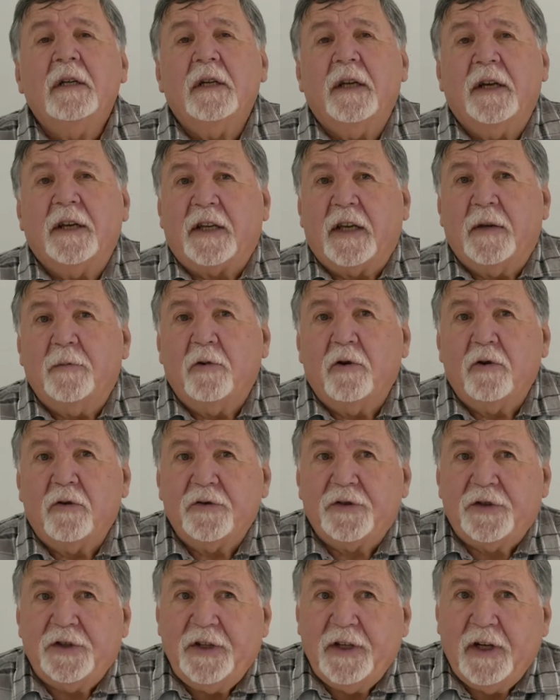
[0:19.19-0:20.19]
et qui est mort
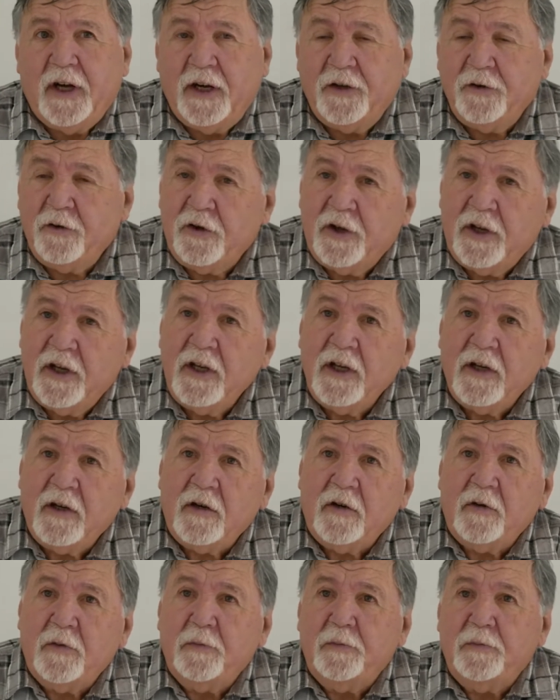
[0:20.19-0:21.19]
aussi à Annonay
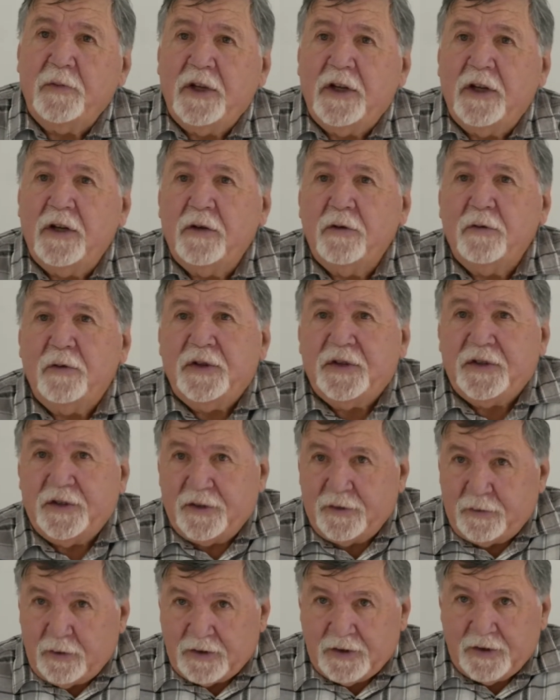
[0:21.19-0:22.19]
en
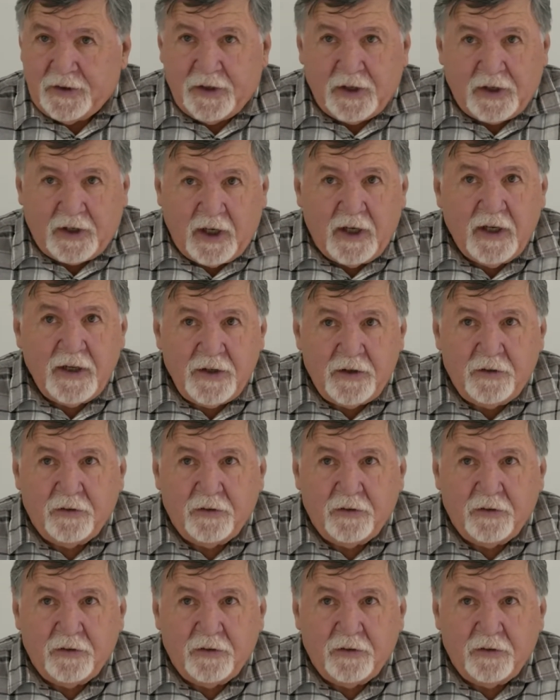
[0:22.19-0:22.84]
1875,